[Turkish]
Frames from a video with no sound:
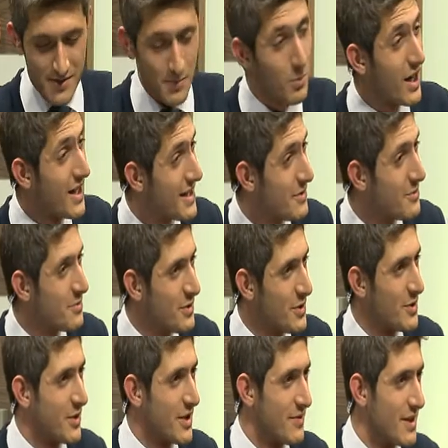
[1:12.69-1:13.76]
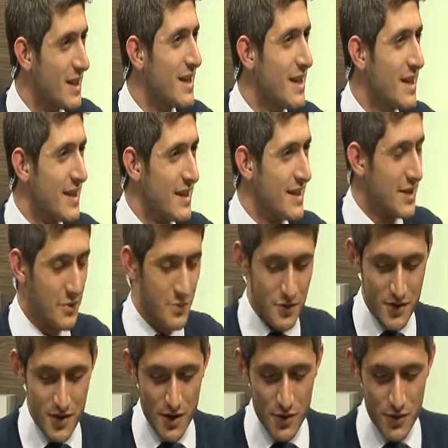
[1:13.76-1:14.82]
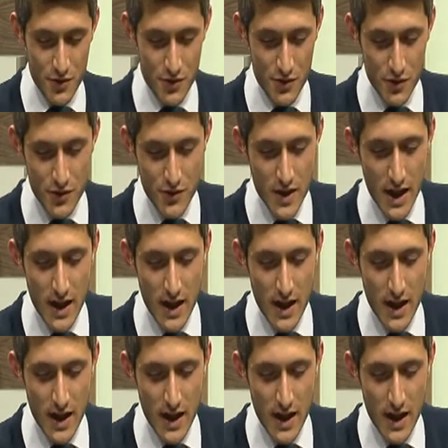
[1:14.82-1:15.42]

Manevi bir görev e, üstleniyorsunuz.